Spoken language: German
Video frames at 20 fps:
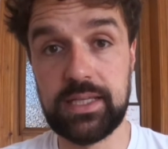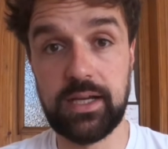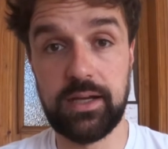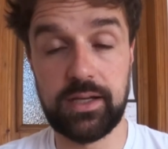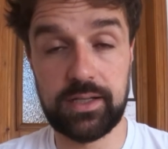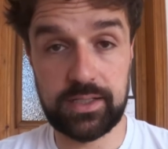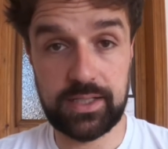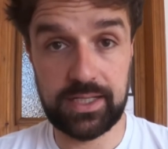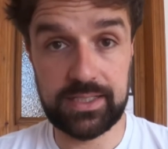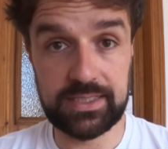
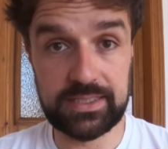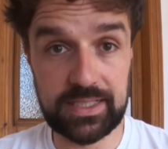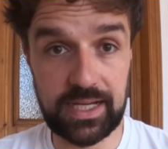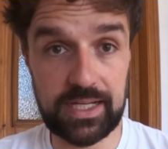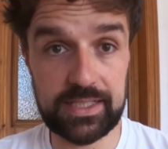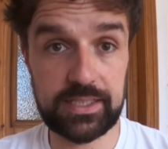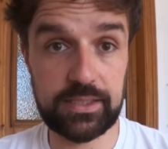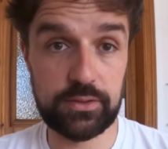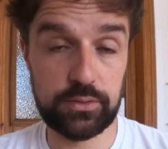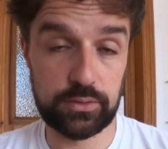der
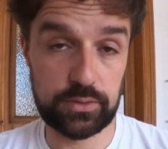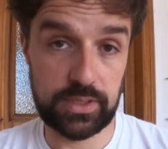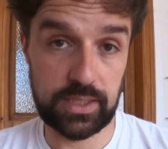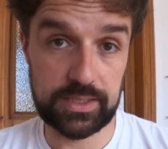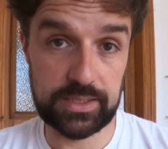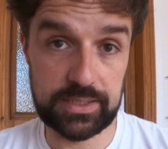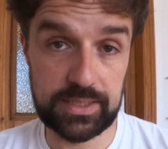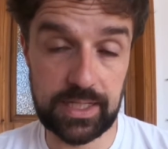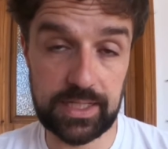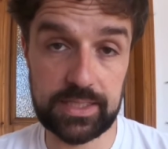Kandidatinnen und
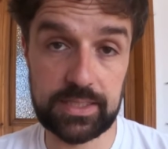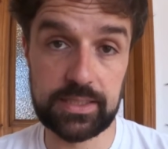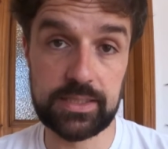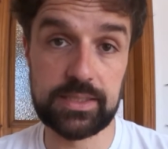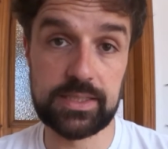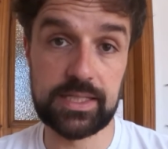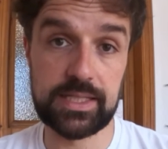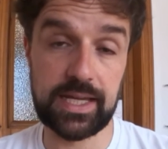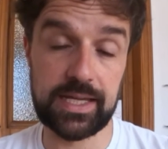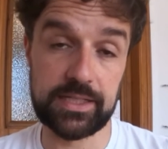
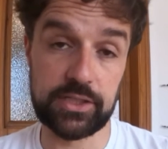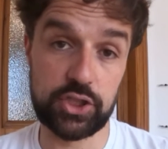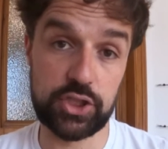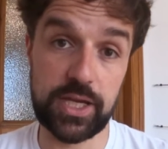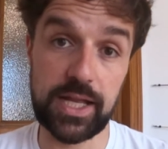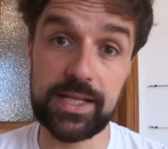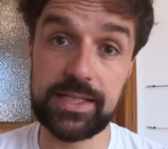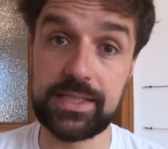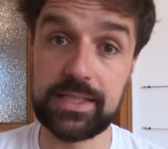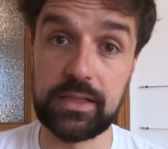Kandidaten sich einen
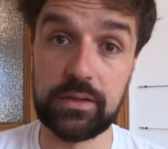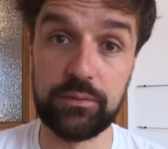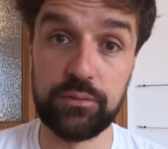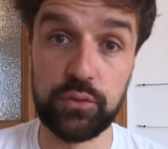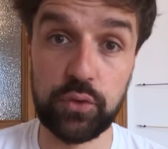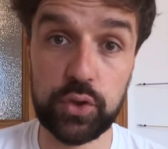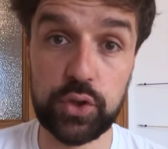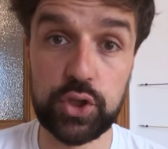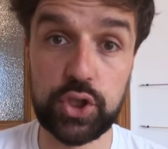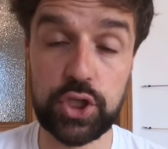Stellentitel
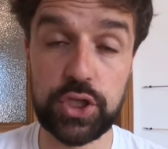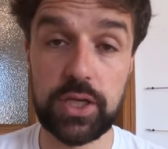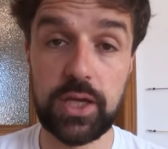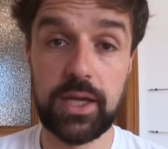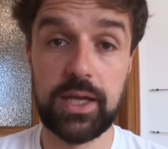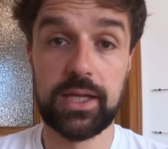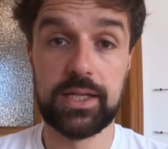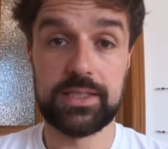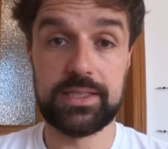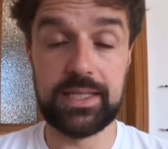wünscht,
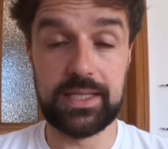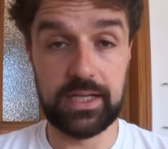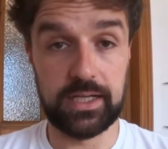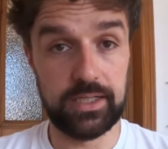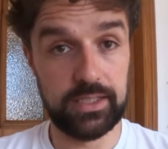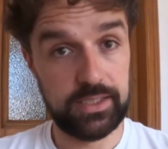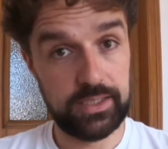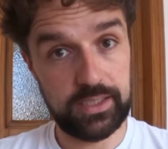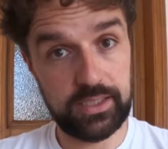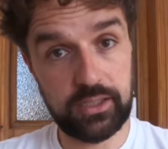
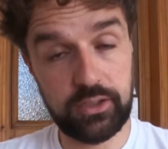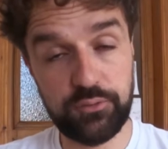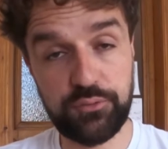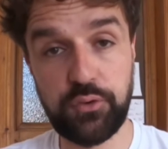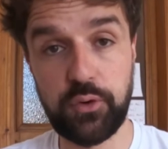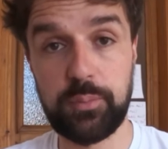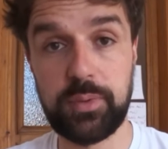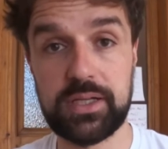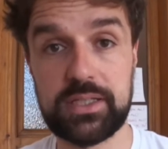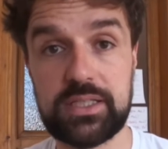der
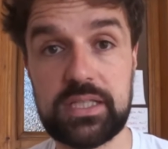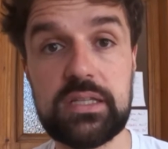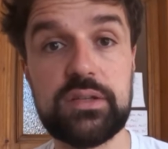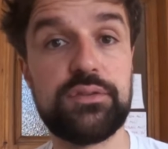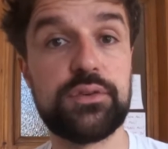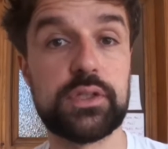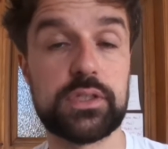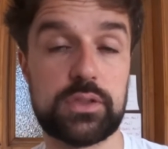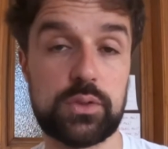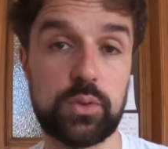
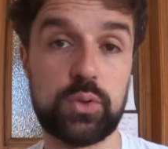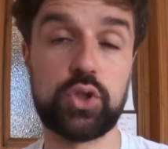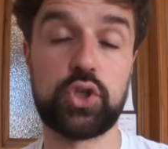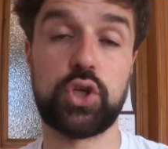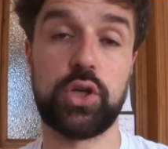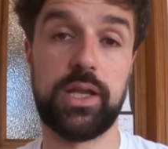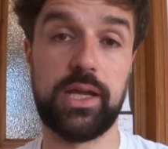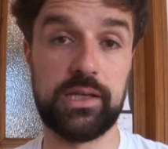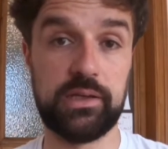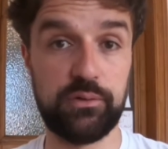informativ ist
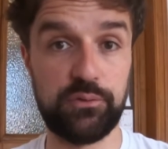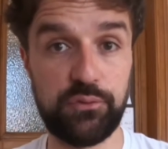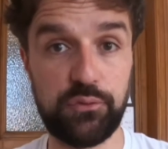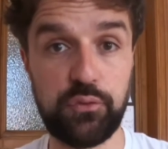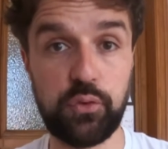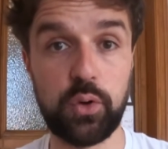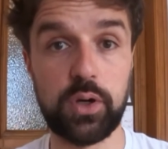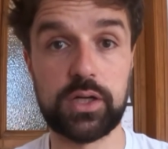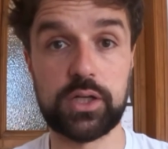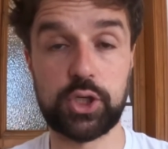und schon einen
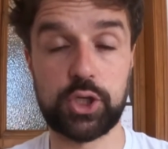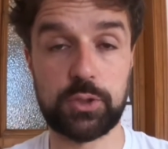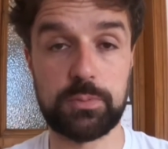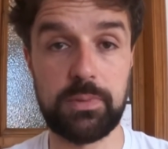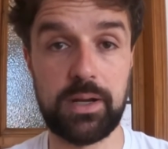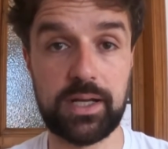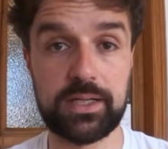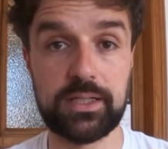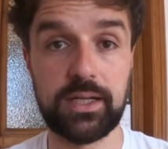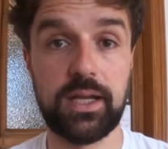
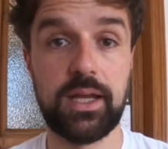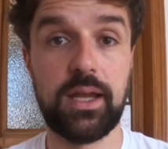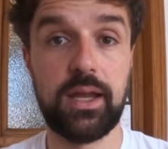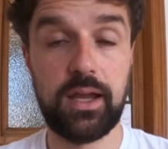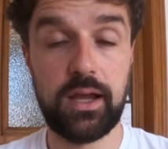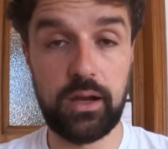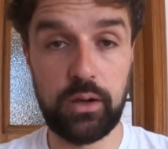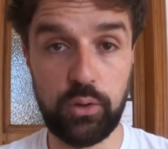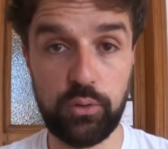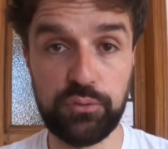Vorgeschmack
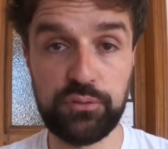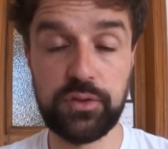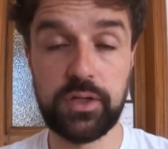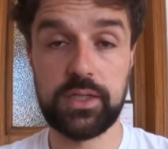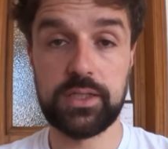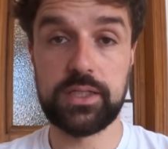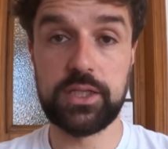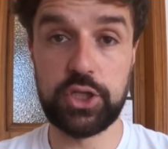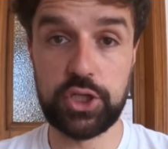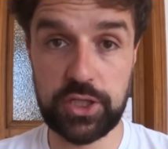
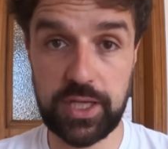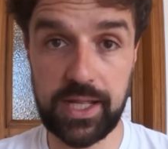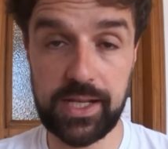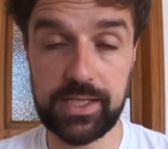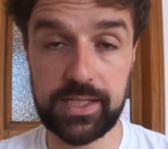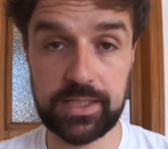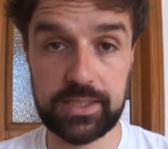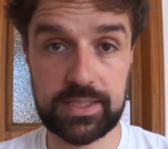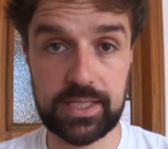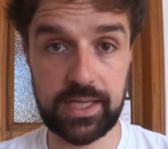auf die
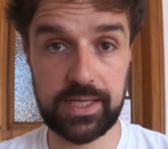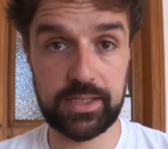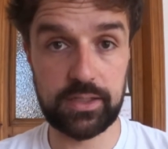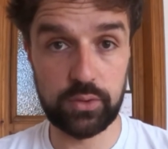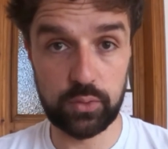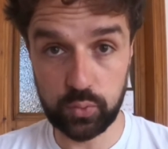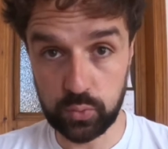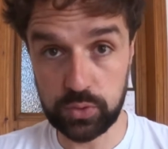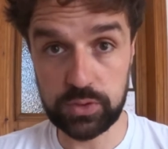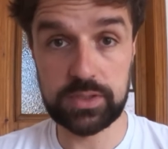
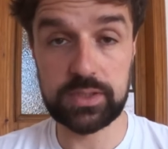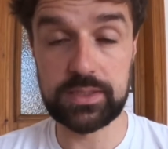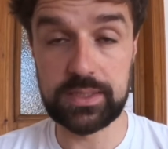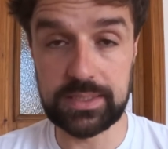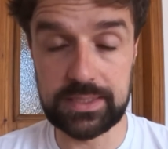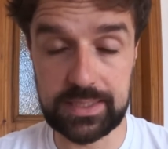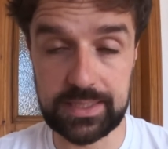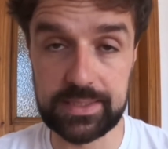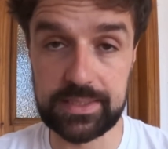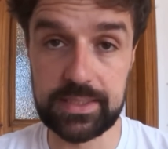Stellenanzeige und die